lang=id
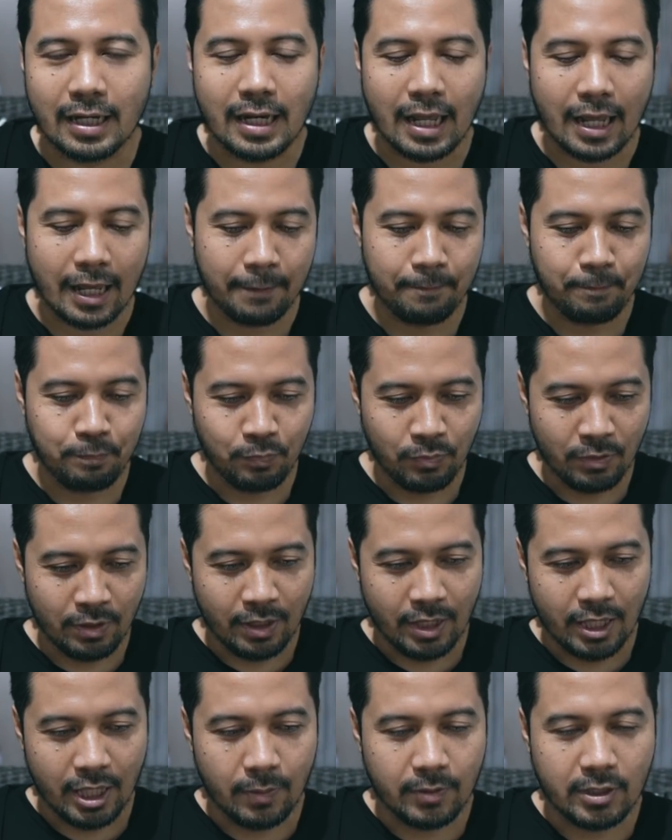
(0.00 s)
Nah,
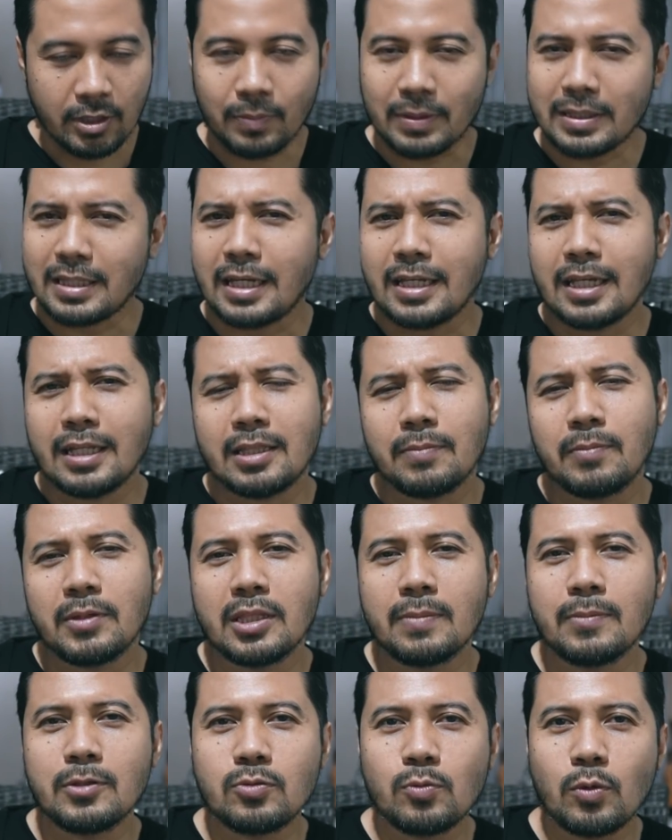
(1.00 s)
yang menjadi pertanyaan
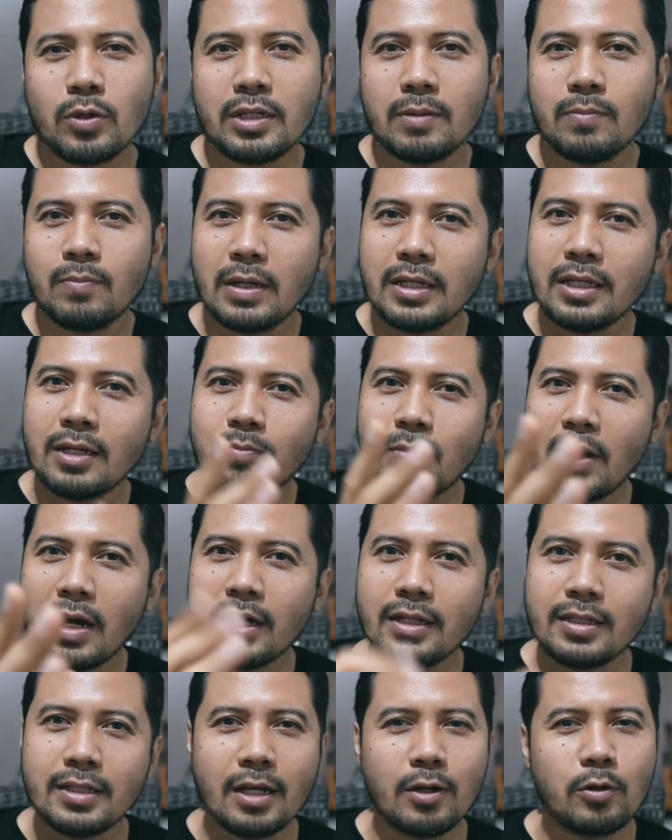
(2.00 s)
teman-teman semuanya banyak
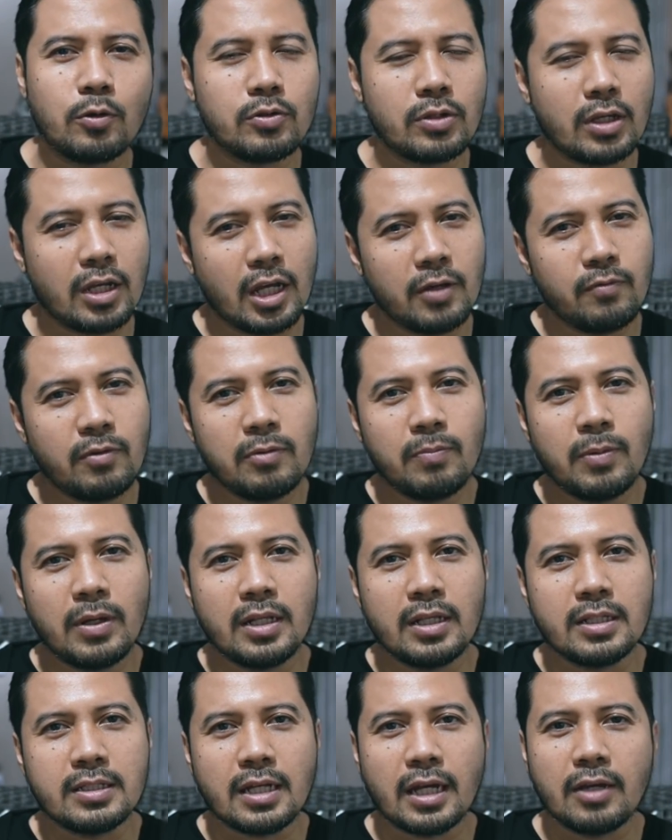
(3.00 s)
banget yang kontak ke IBB nih.